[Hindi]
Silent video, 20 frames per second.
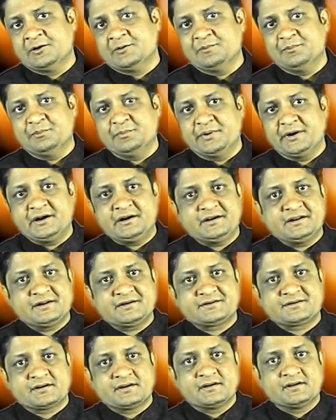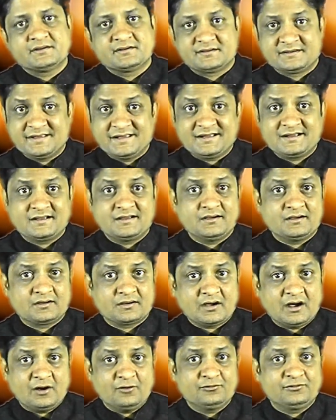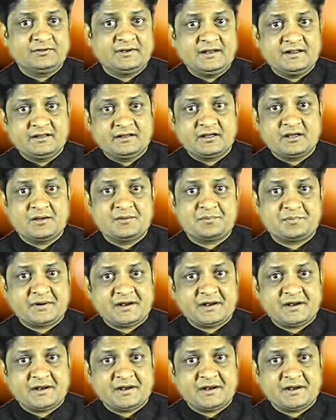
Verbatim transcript: ब्रिटिश सिख काउंसिलिंग के